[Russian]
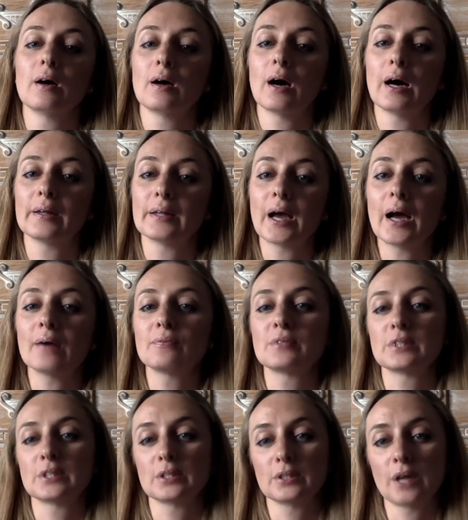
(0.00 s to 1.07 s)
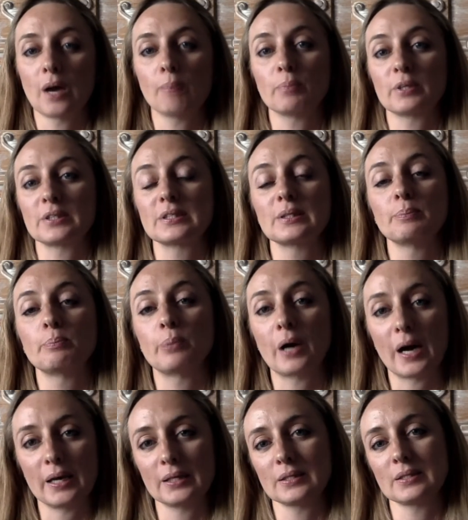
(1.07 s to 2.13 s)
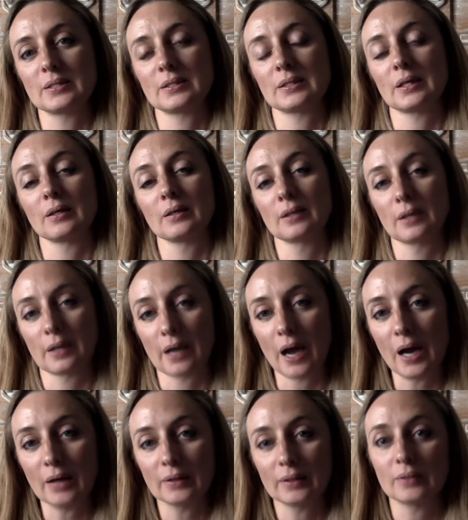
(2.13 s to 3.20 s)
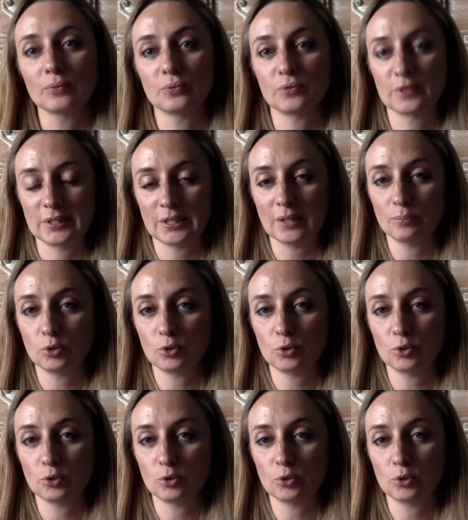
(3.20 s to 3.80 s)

она всегда просыпается рано в 7